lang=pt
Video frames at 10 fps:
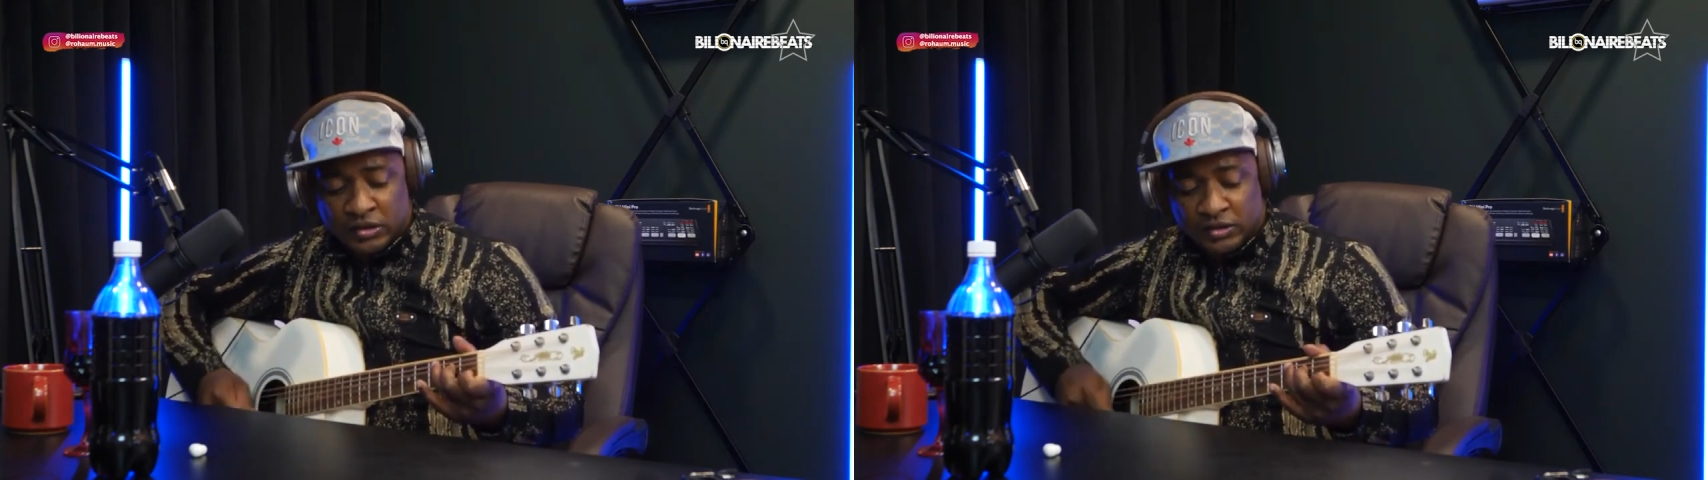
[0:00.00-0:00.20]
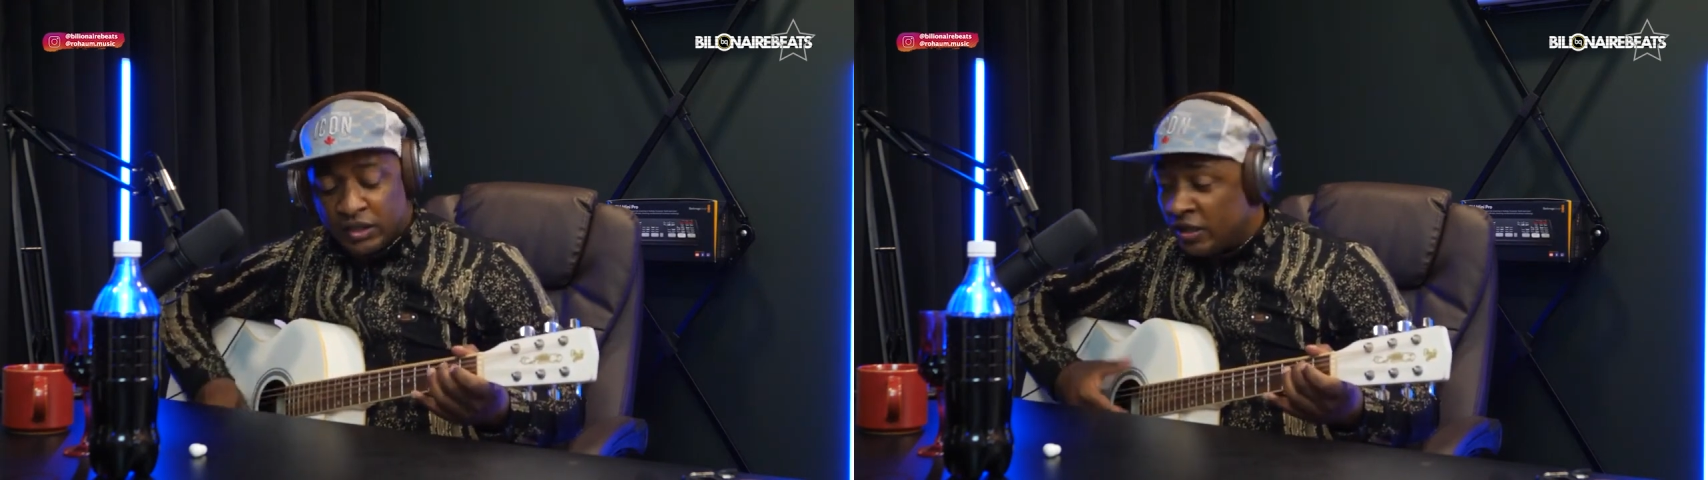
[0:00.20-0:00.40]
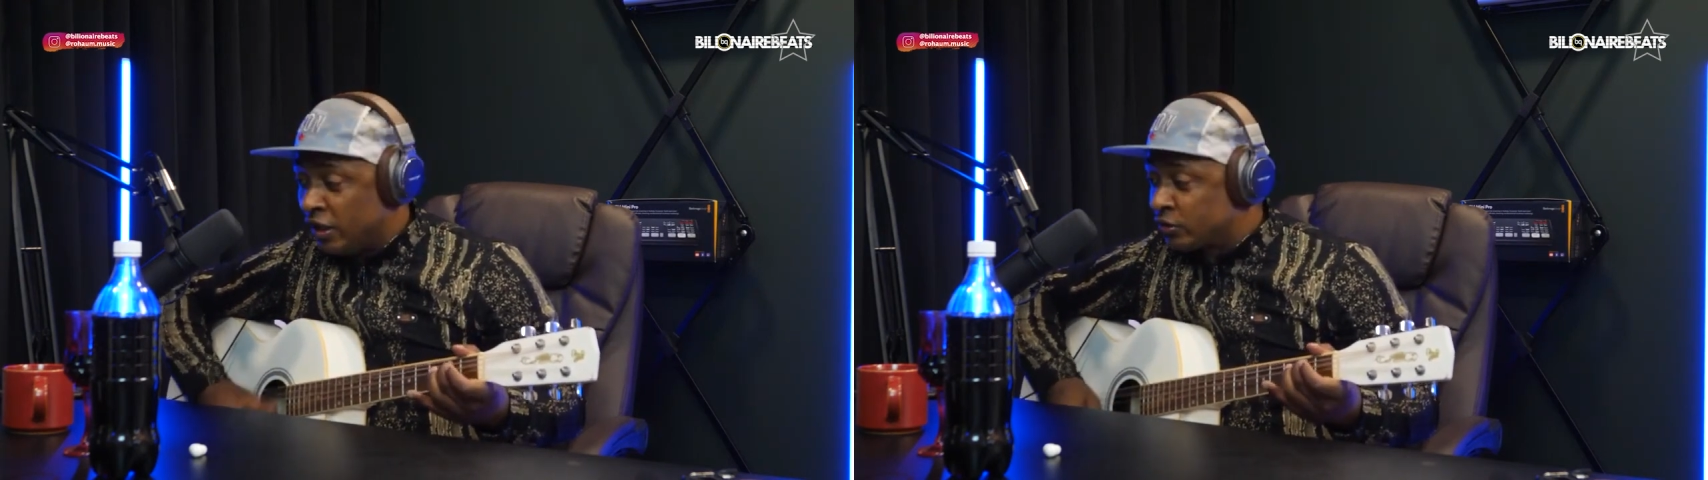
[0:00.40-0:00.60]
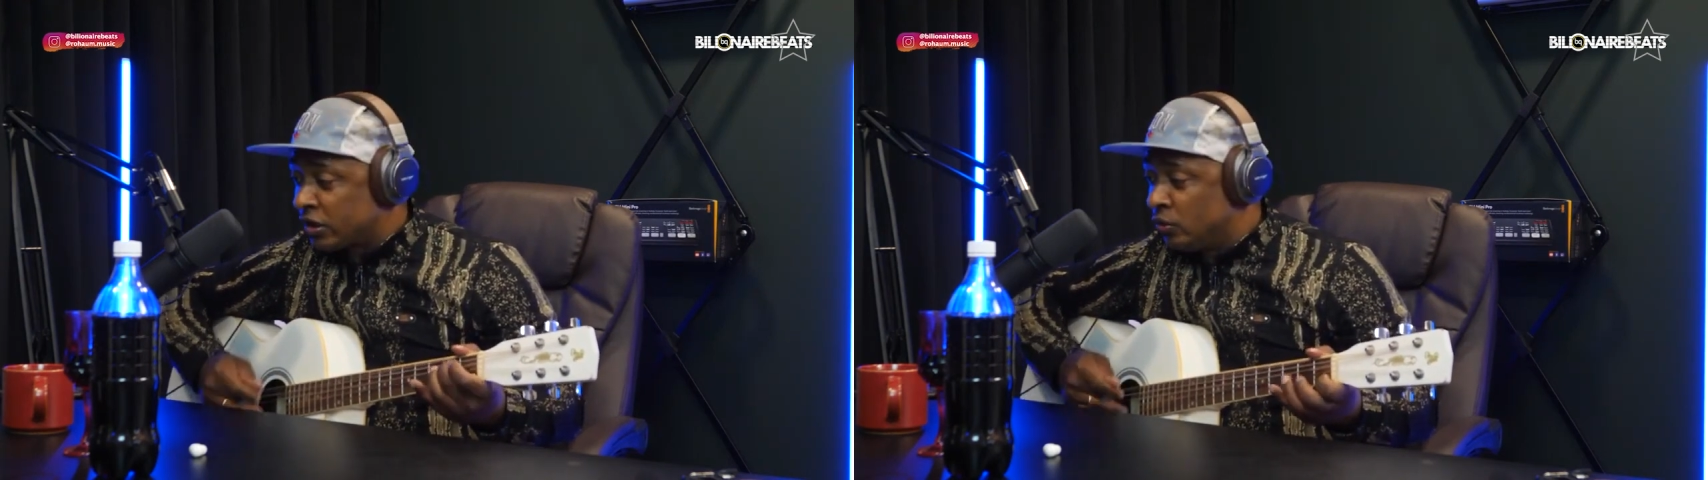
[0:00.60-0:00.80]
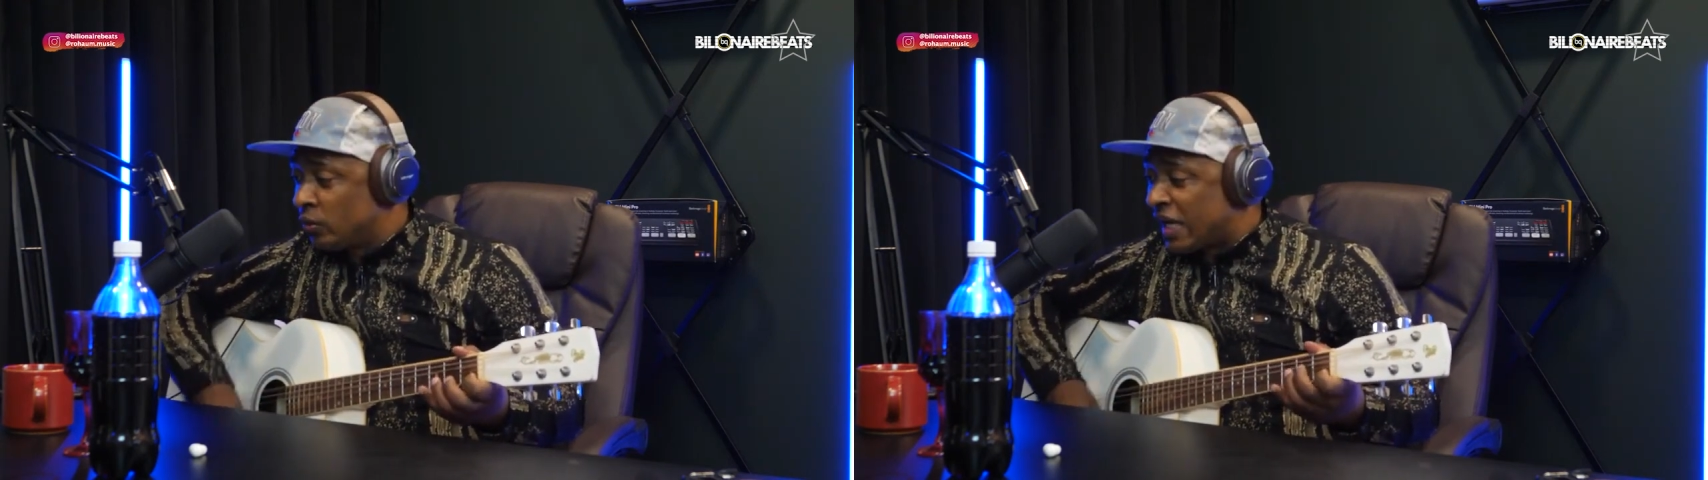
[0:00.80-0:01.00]
Guerreiros
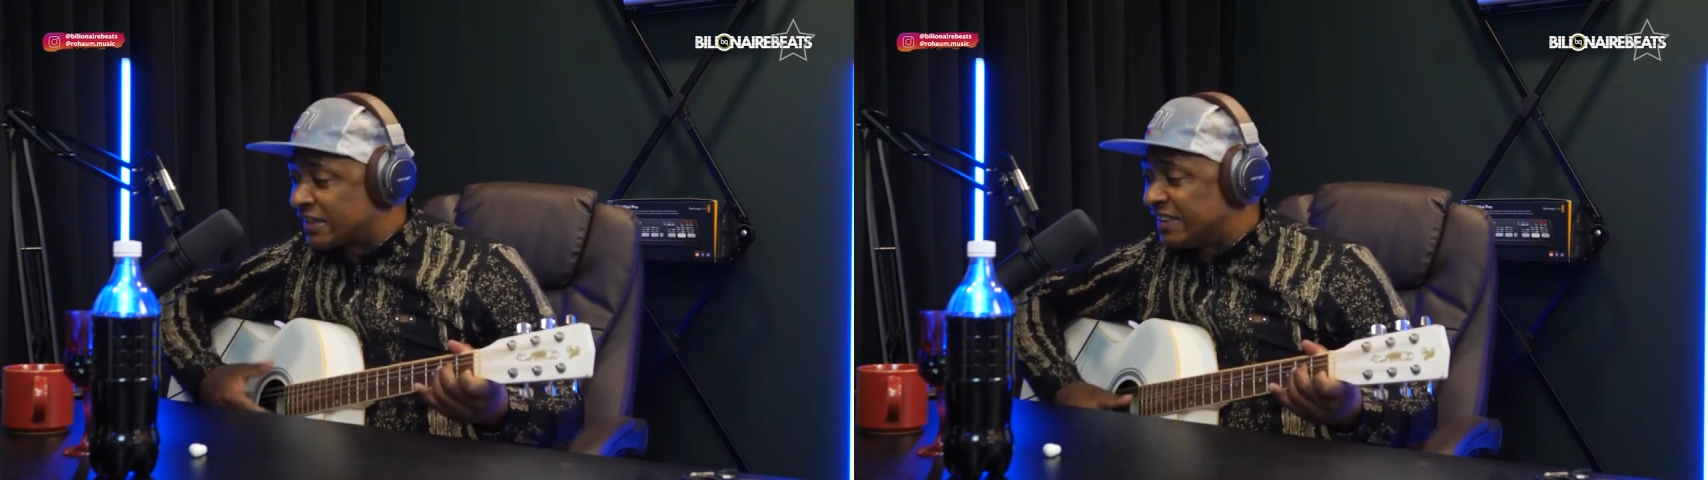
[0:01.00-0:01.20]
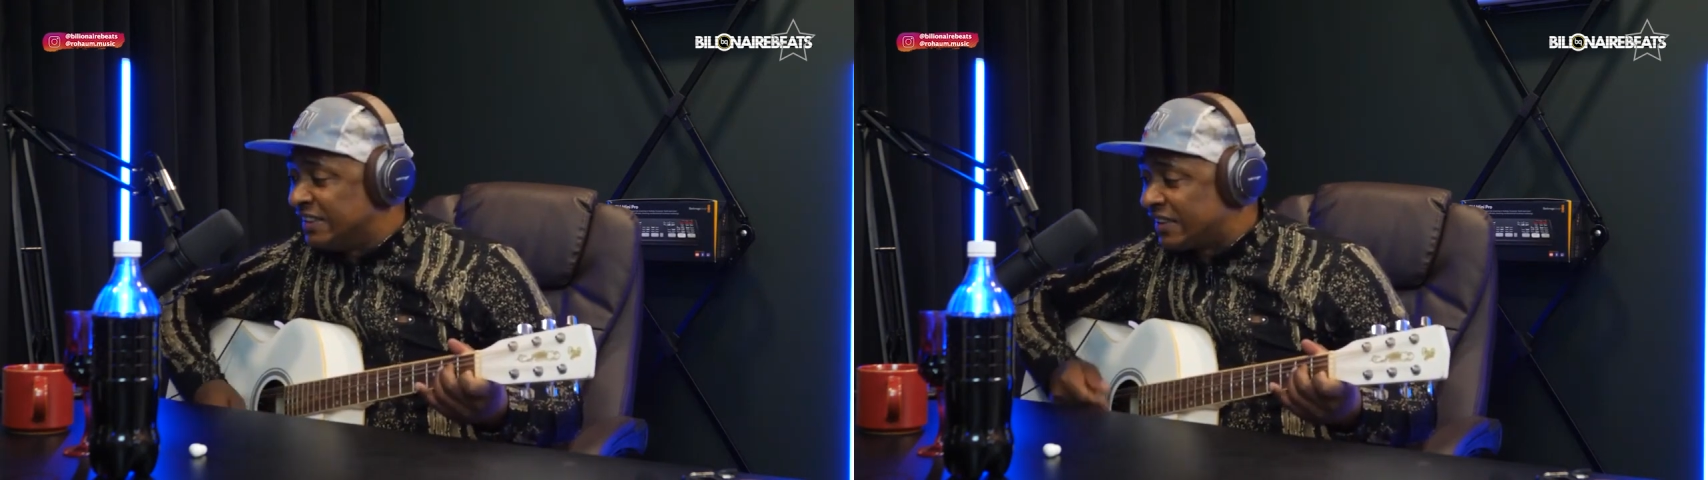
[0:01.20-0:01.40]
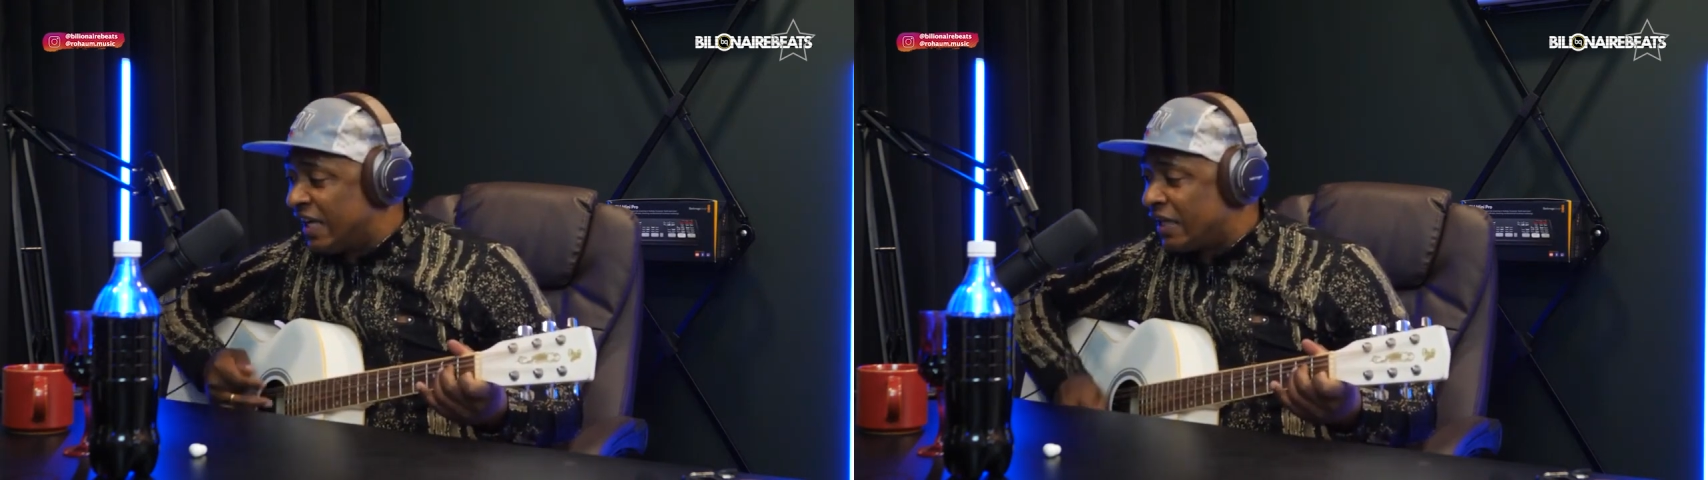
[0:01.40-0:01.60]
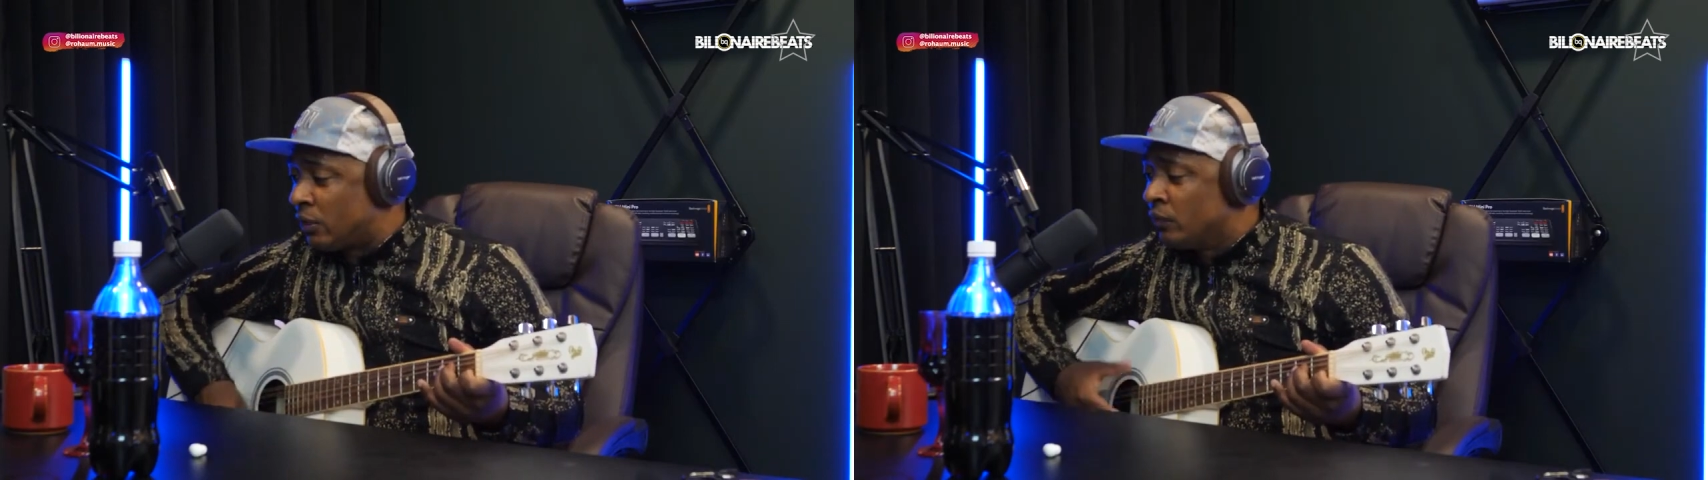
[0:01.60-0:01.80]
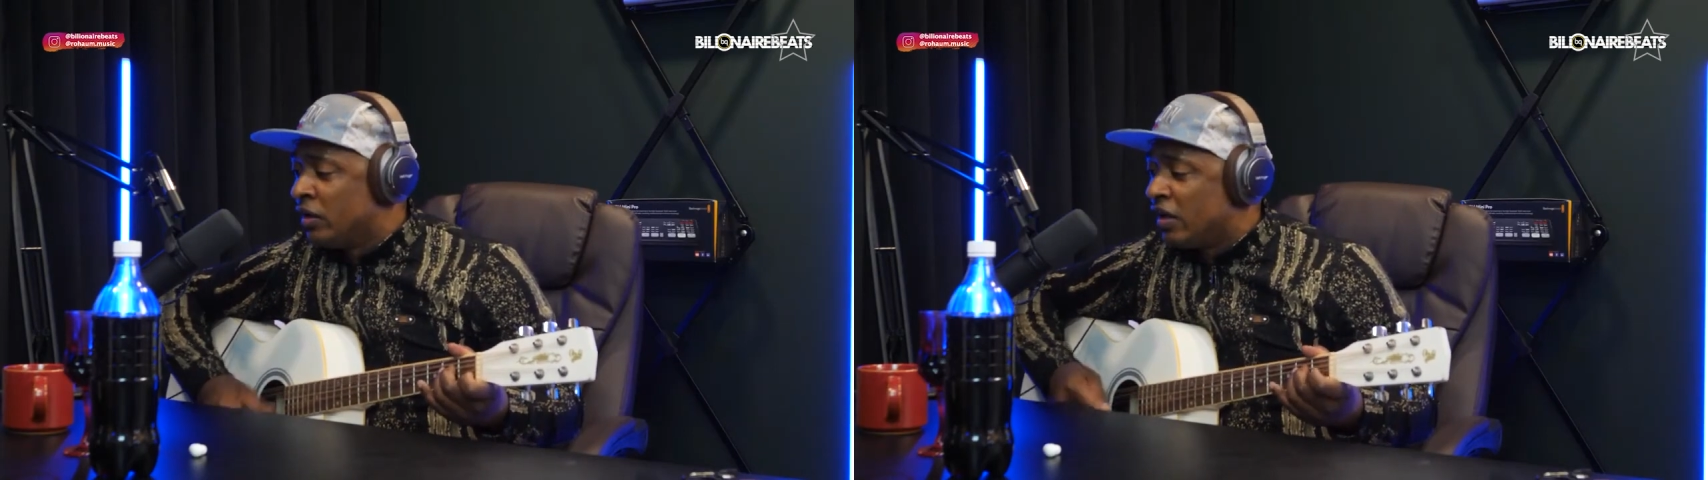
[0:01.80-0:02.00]
que nunca se entregam